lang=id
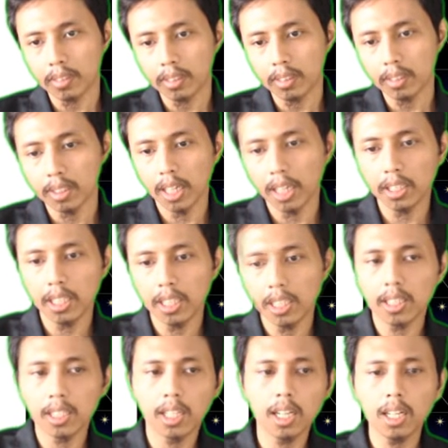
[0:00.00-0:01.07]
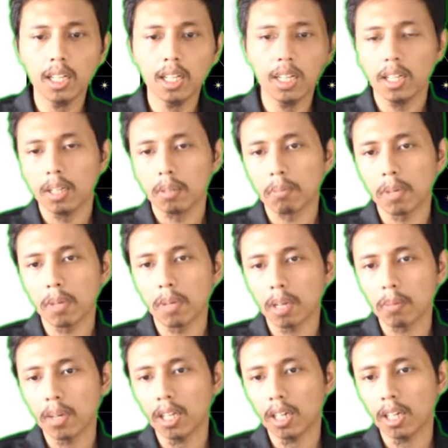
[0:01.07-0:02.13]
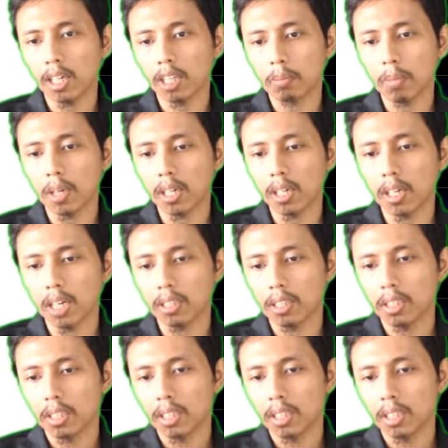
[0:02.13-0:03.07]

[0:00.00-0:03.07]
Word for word: Nah, ini adalah bagaimana kenampakan.